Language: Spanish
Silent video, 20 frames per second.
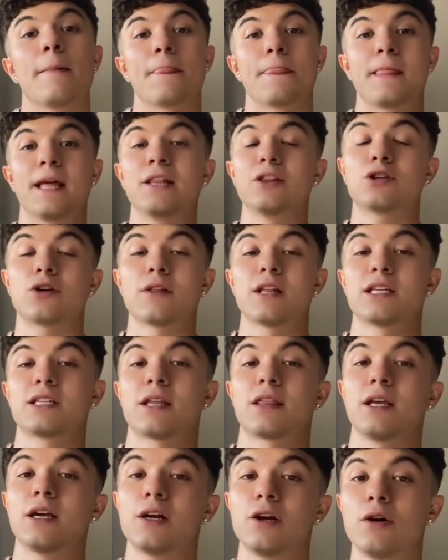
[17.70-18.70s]
Dentro de ese
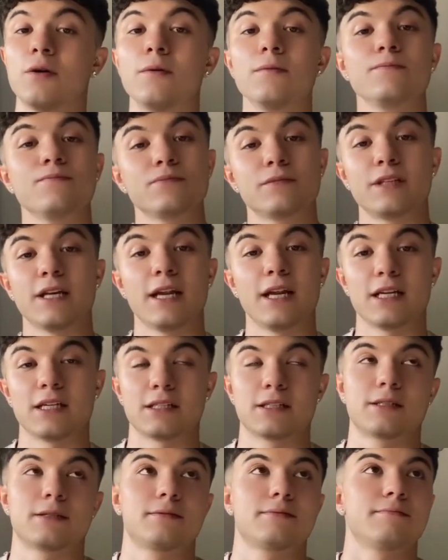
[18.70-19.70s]
ciclo
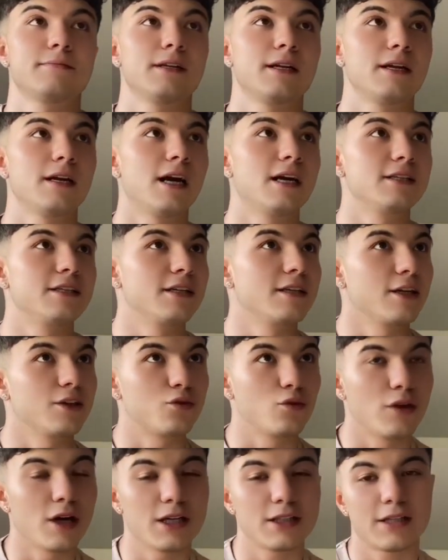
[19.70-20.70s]
tienes
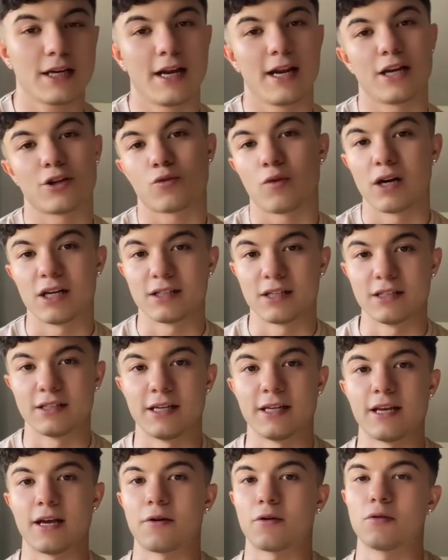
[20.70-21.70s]
asignaturas en las cuales te
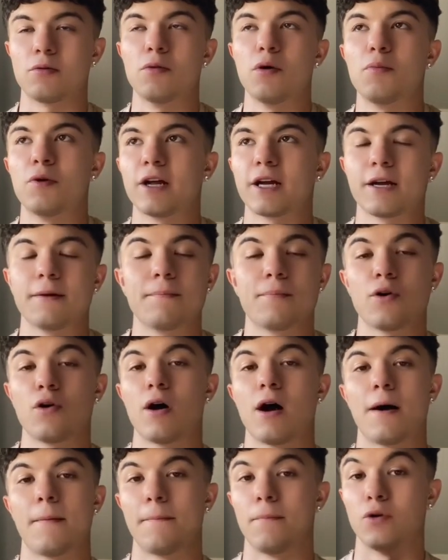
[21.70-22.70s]
enseñan como por ejemplo
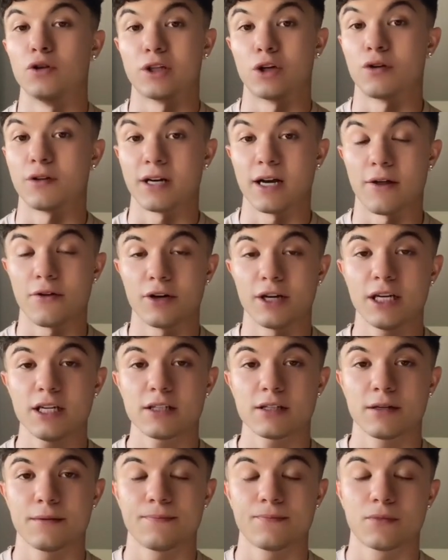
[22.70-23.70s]
a montar
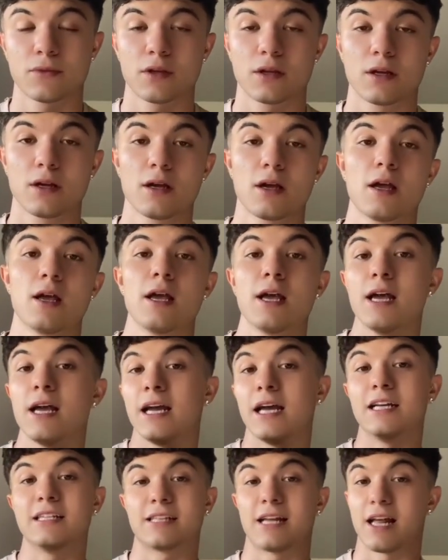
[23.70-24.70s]
ordenadores,
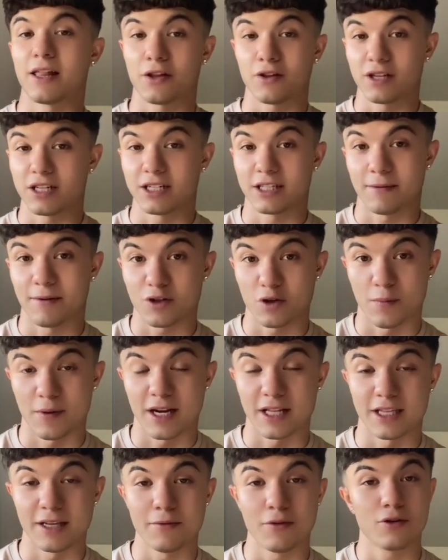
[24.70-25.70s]
instalación de sistemas
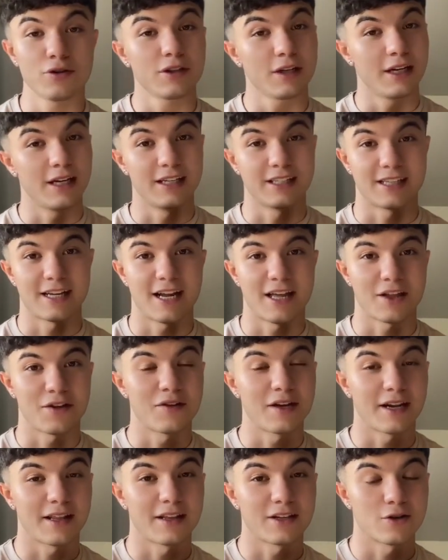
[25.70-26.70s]
operativos, instalación
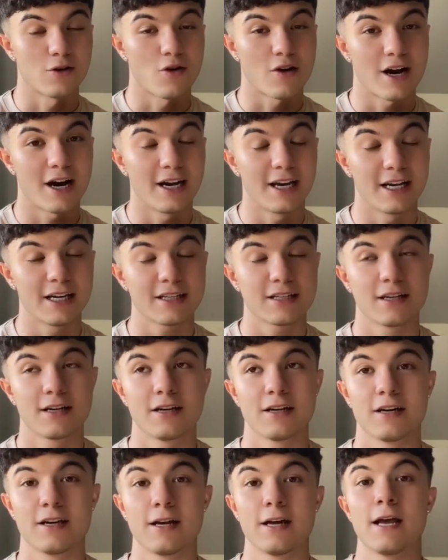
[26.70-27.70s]
de redes locales,
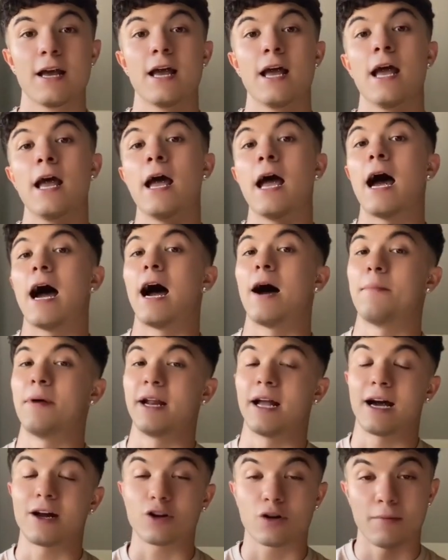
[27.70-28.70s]
a
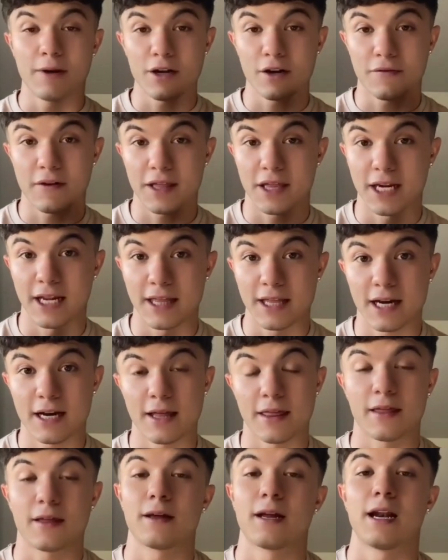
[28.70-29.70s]
manejar con mayor facilidad
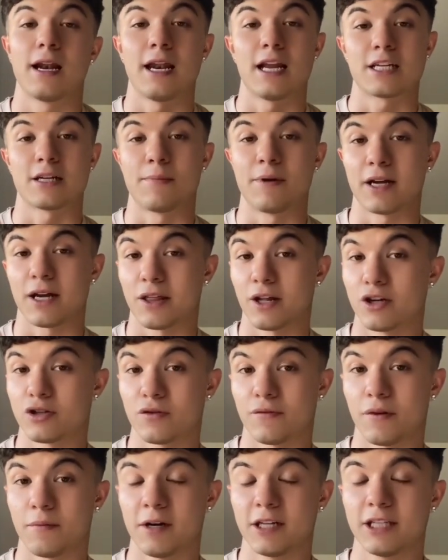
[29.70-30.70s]
las aplicaciones
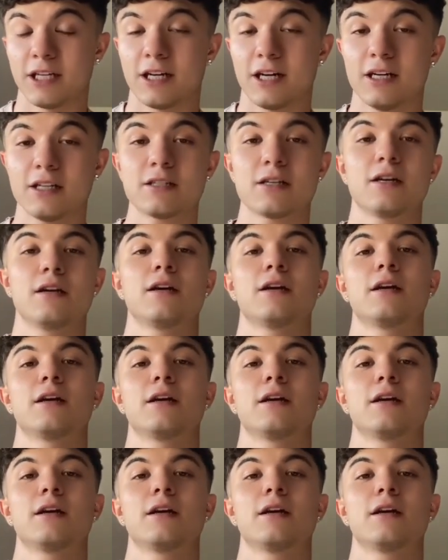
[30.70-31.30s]
ofimáticas